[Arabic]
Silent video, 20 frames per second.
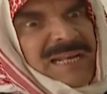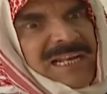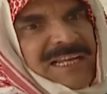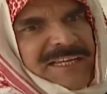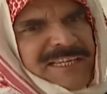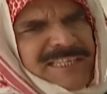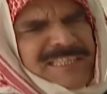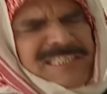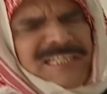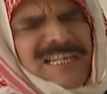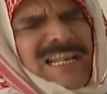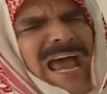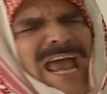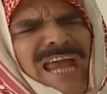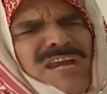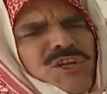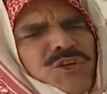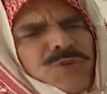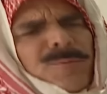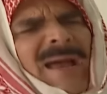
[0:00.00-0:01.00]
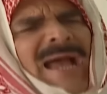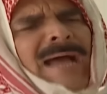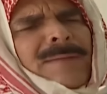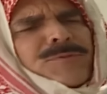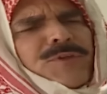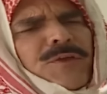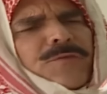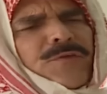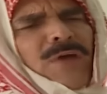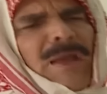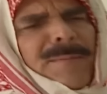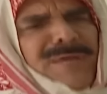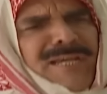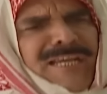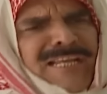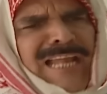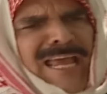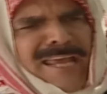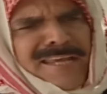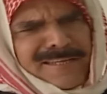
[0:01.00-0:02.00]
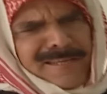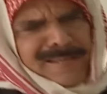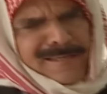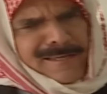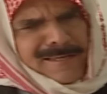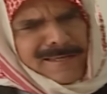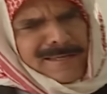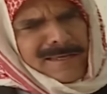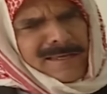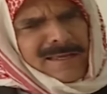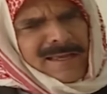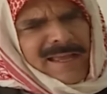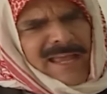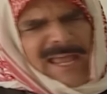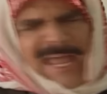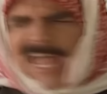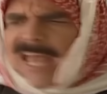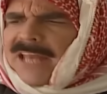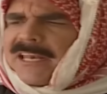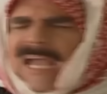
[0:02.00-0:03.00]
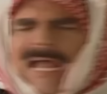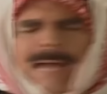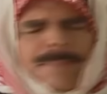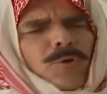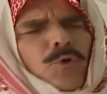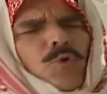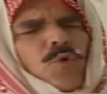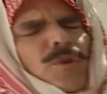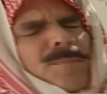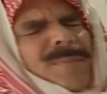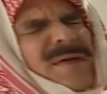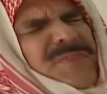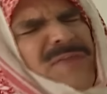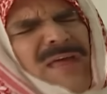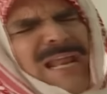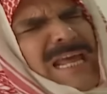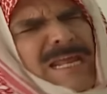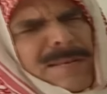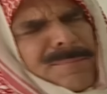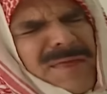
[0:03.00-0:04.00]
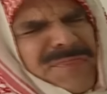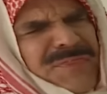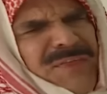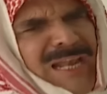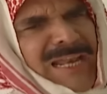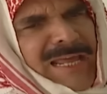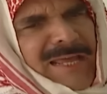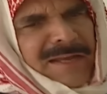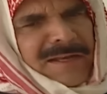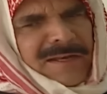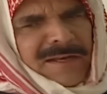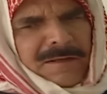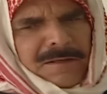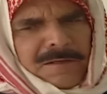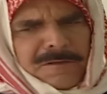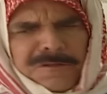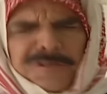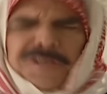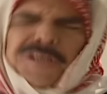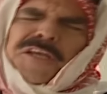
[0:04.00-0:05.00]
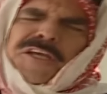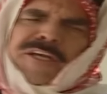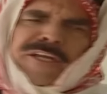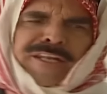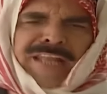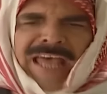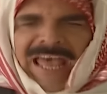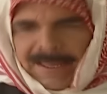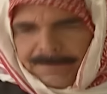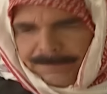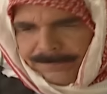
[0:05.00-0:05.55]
الحس ليش ما عم تفهمي علي؟ انا عم قول مثلا مثلا يعني